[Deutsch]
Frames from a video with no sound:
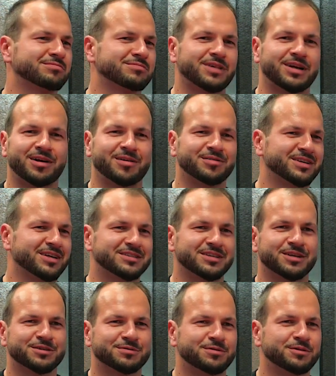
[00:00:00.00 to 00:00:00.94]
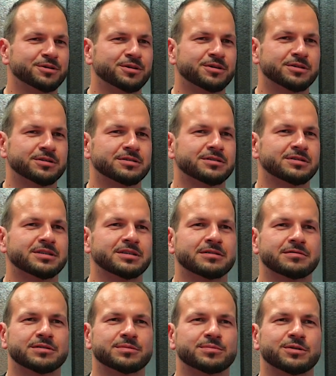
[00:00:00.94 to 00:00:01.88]
ja, sei es Ausflüge oder sonst
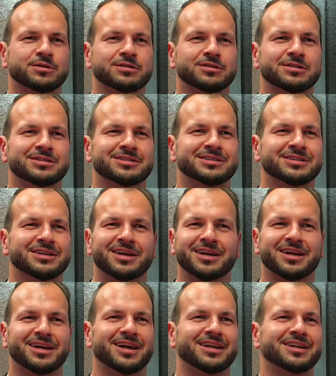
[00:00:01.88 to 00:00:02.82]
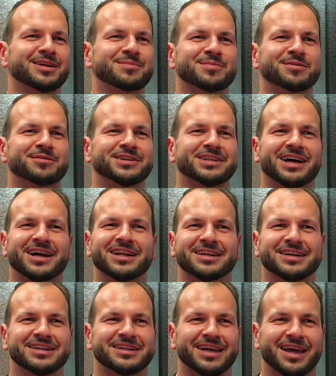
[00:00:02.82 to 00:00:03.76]
irgendwas macht. Das ist, sind immer wieder
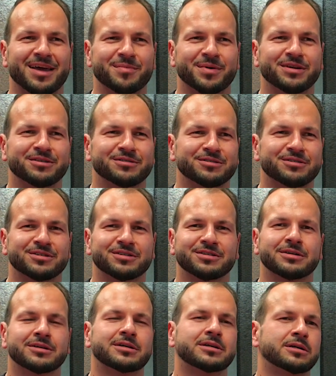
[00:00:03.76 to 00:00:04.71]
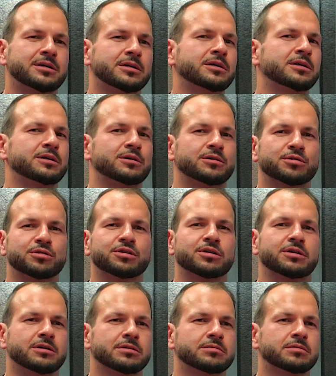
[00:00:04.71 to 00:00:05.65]
andere Themen und
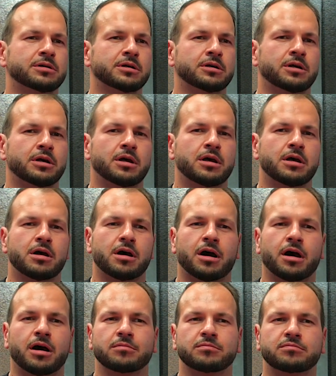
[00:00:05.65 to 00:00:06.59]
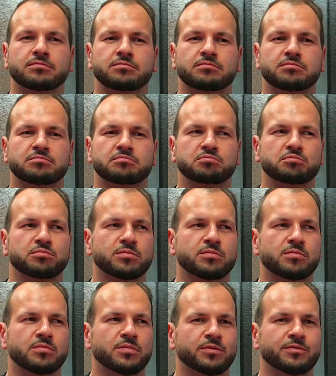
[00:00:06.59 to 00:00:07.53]
genau. Ähm,
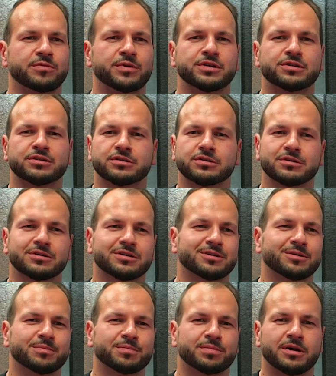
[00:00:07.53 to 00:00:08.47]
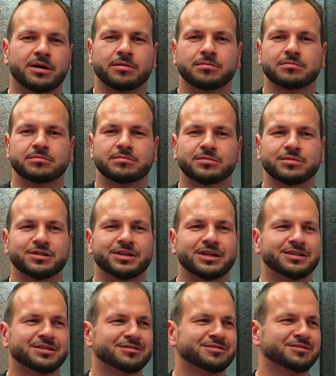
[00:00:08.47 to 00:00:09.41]
wie ich schon gesagt habe, ähm,
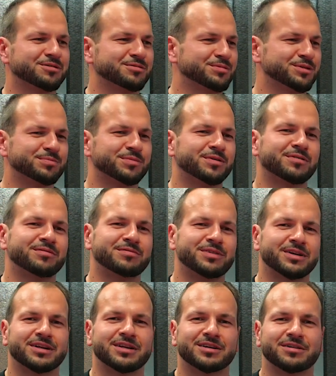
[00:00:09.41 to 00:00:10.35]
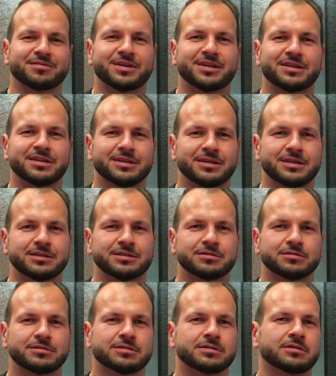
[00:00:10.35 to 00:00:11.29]
schätzen, also was mir wirklich wichtig
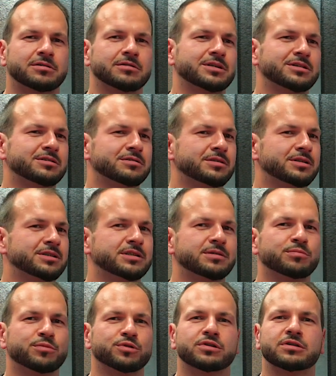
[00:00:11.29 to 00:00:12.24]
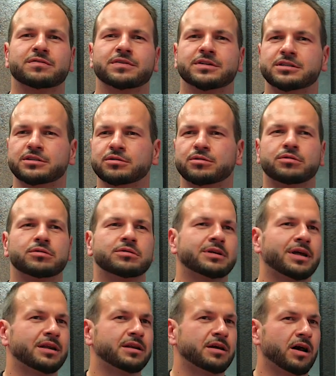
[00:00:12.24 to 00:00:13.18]
ist, sozusagen, ist so diese
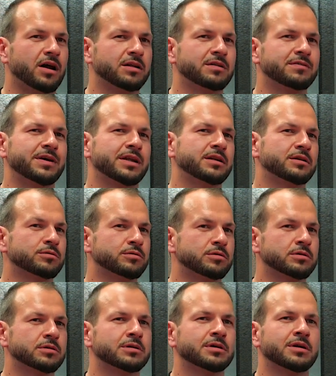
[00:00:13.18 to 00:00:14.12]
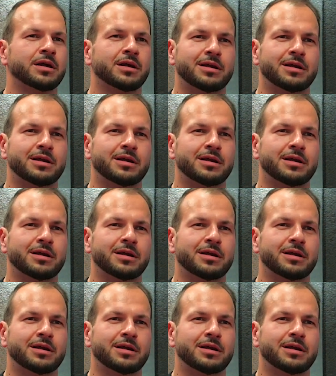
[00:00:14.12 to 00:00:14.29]
Motivation an der Anwendung,